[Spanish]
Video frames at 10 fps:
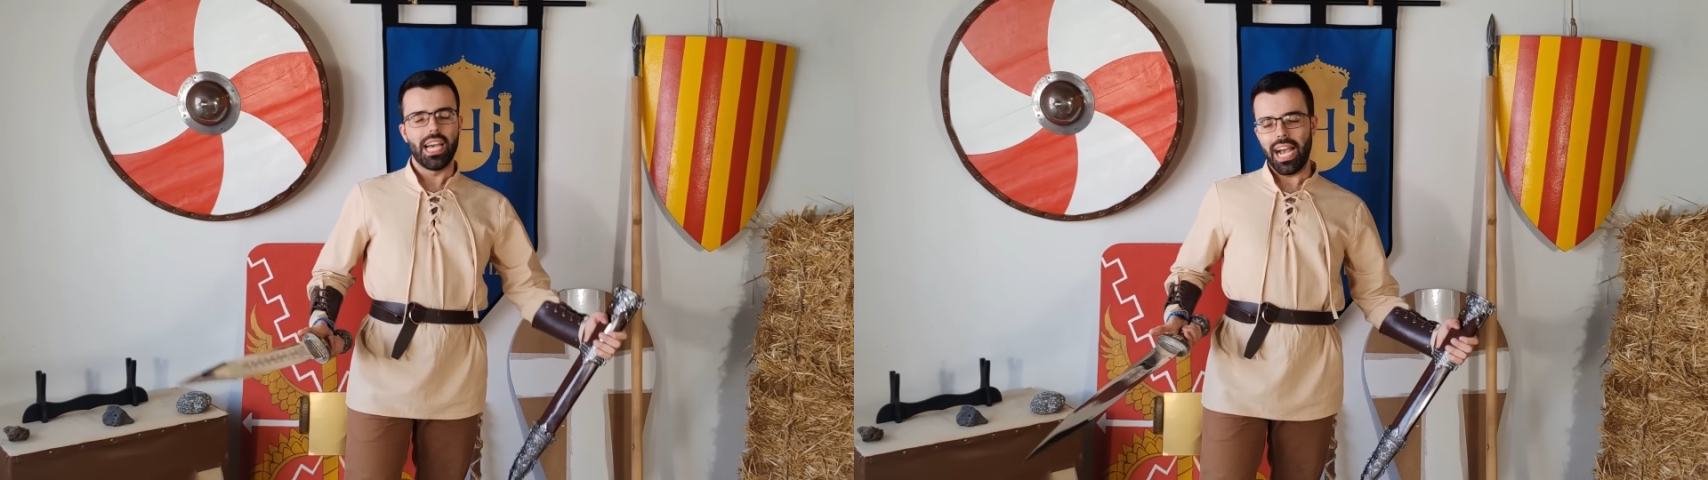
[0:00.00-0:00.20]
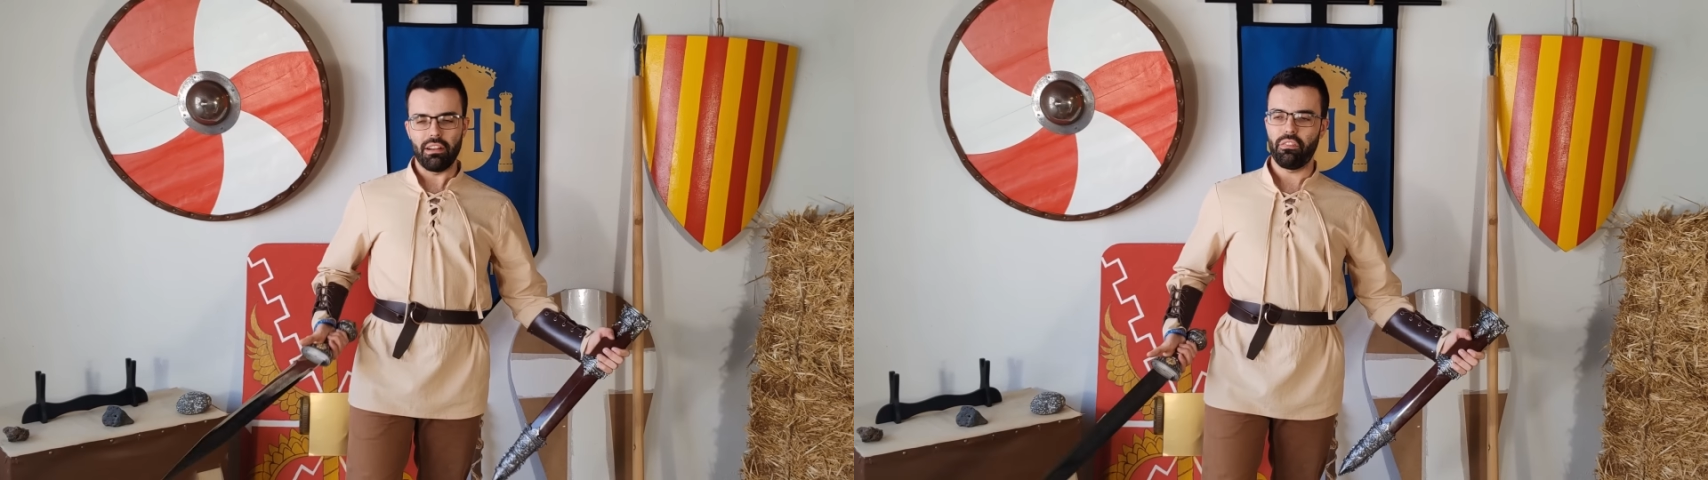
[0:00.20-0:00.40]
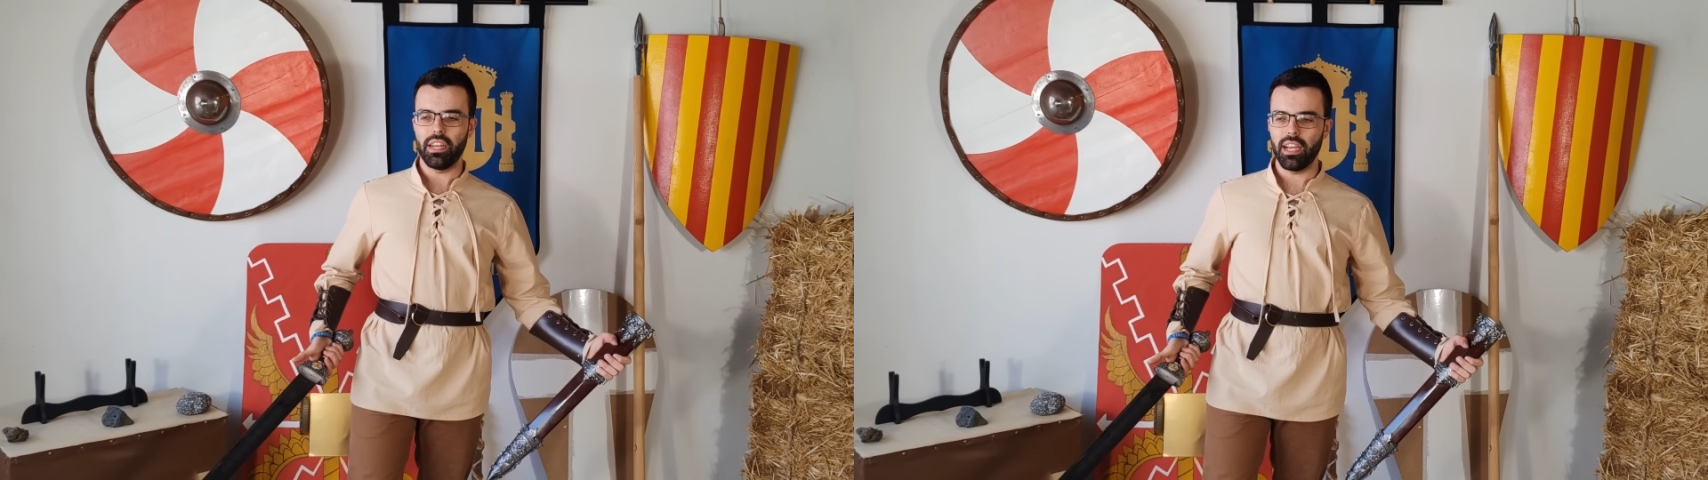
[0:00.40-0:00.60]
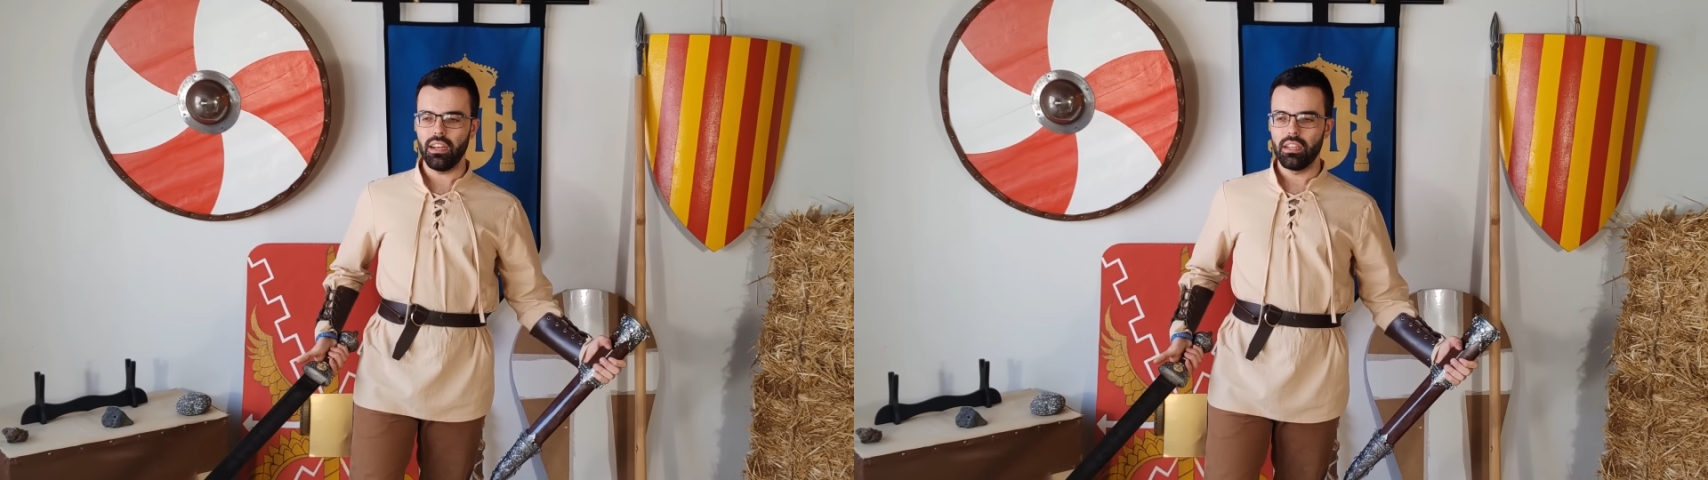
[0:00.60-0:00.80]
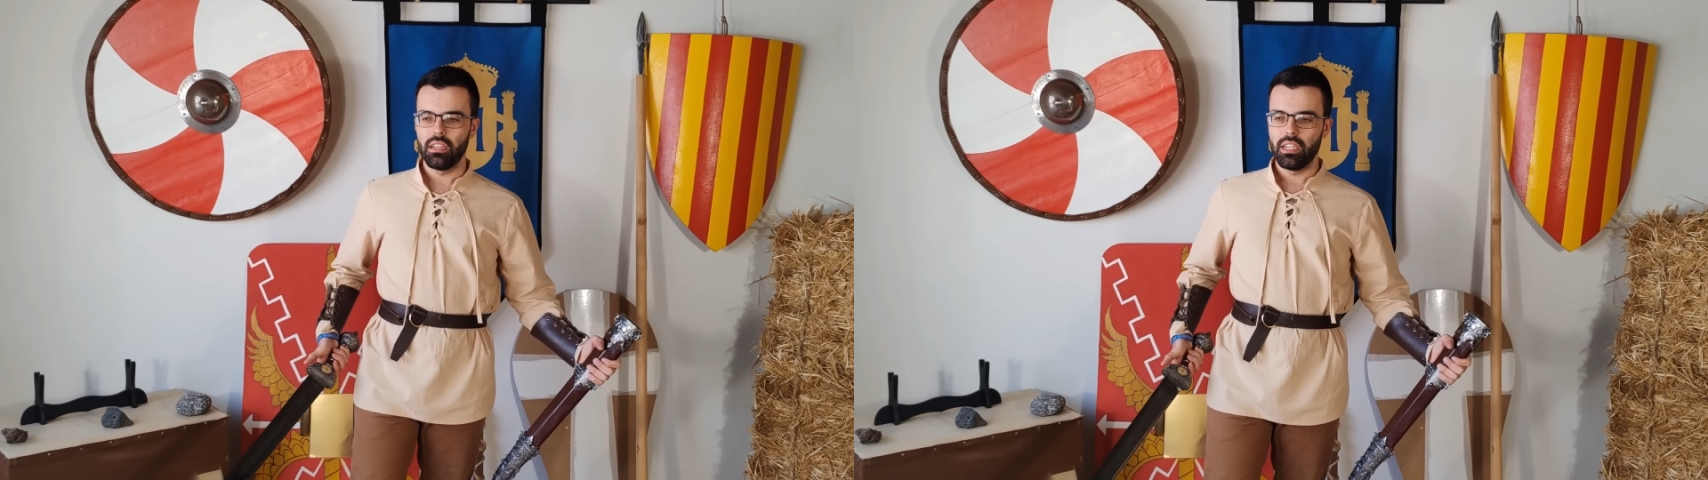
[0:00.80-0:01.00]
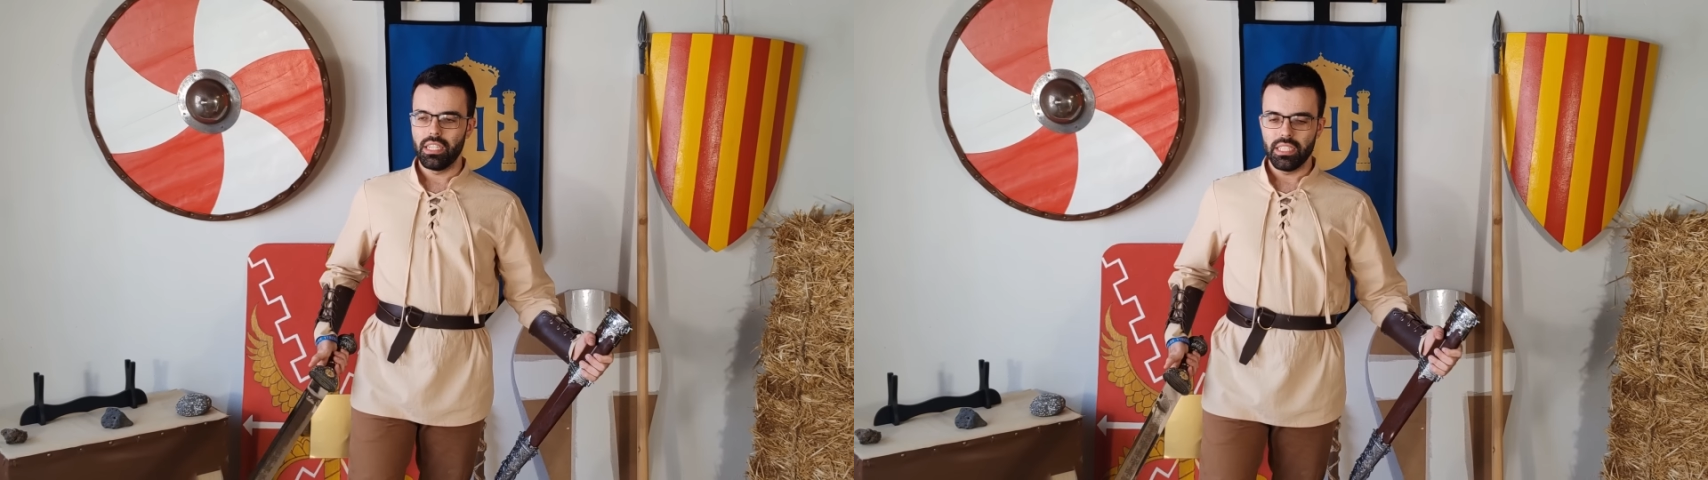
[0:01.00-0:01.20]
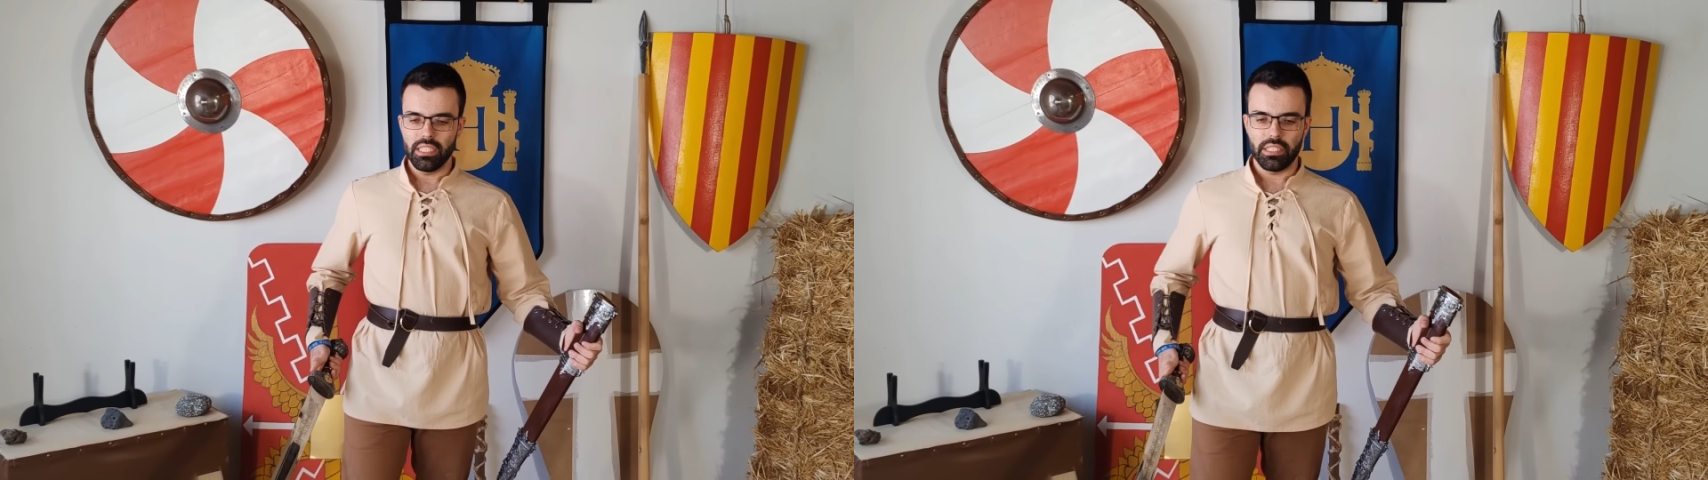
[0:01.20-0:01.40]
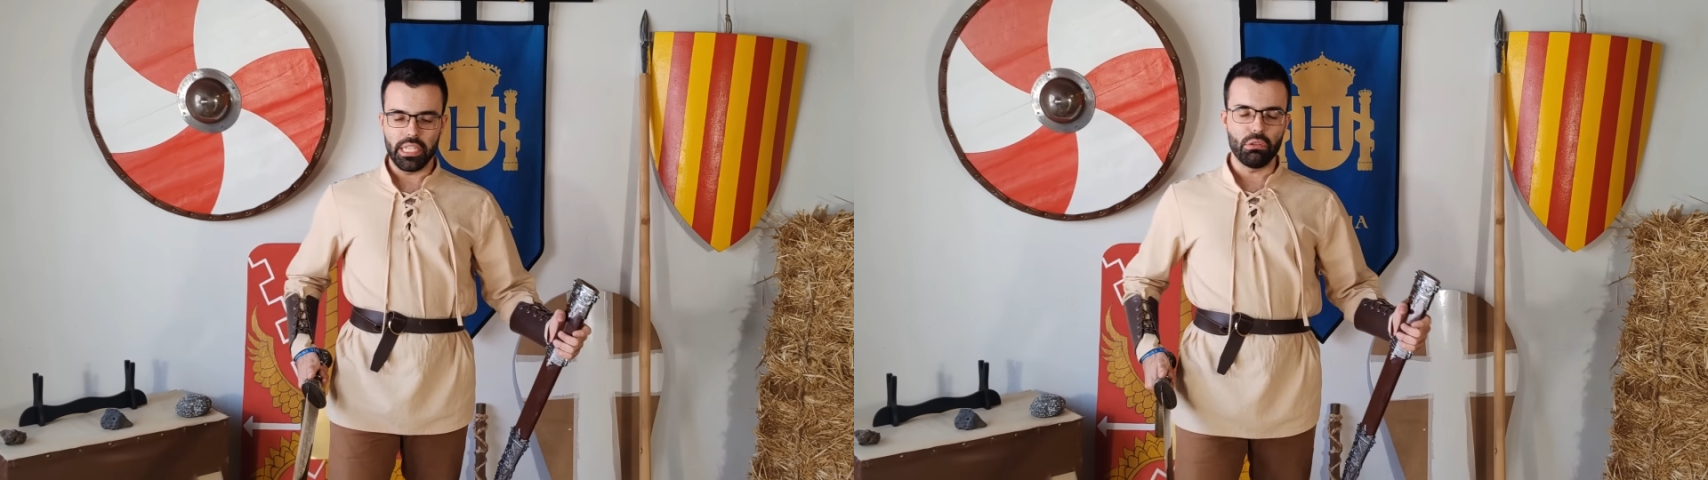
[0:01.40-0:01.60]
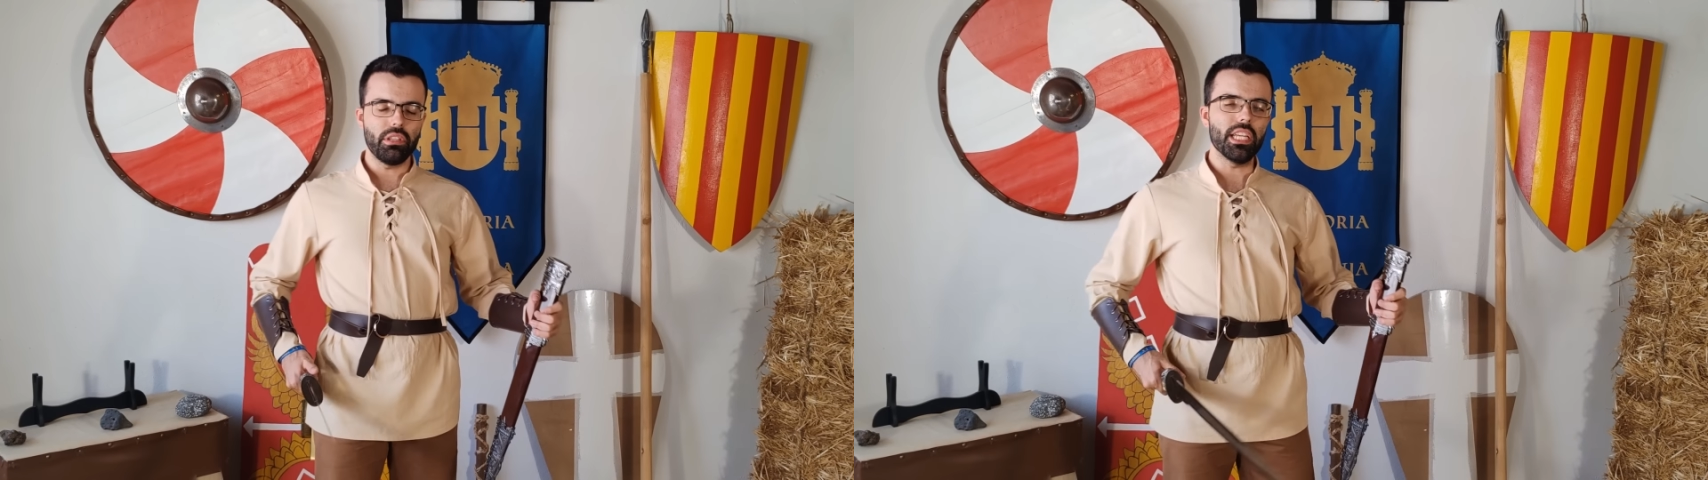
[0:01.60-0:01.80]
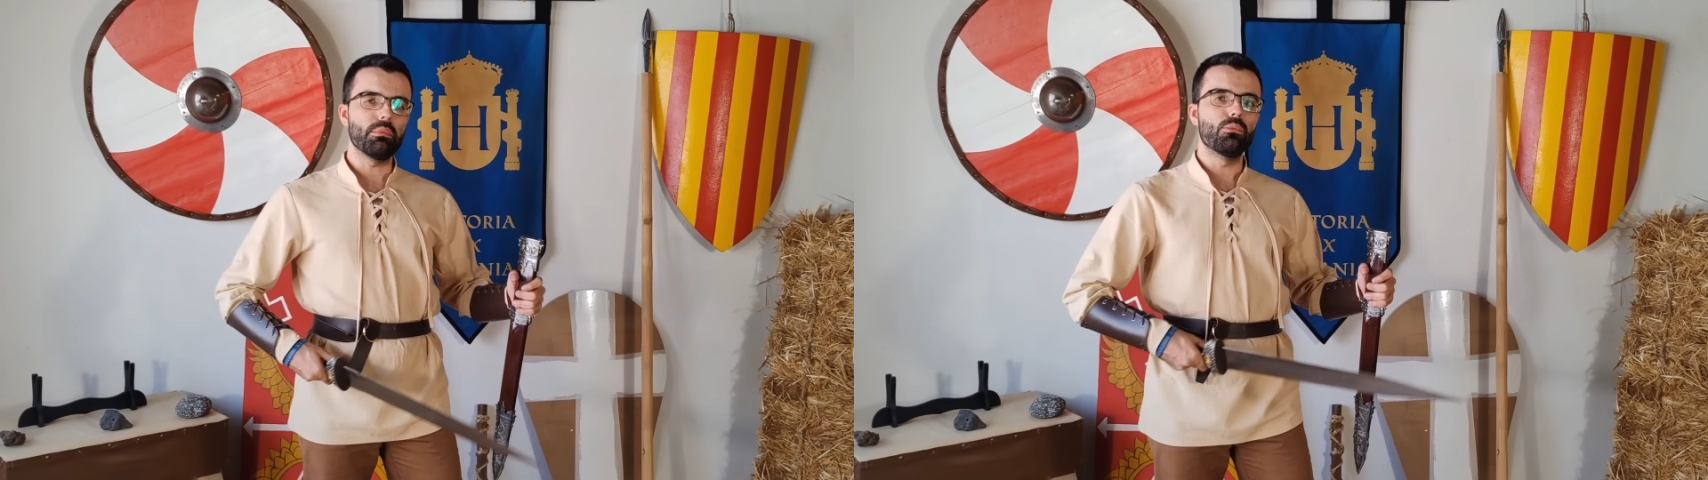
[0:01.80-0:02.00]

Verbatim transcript: Al final, si tú tienes